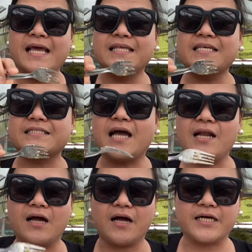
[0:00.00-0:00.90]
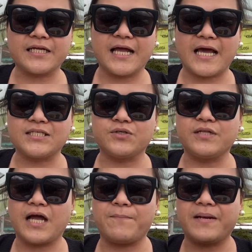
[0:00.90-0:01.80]
This is the a la carte guys, yung
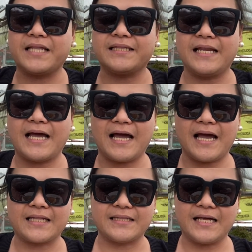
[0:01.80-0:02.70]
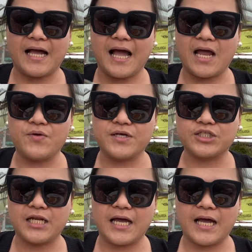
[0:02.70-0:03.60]
naka-plate na lahat, nakahalo na
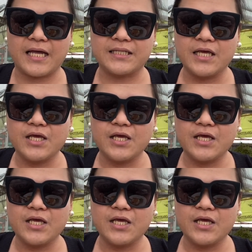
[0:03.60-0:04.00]
siya lahat.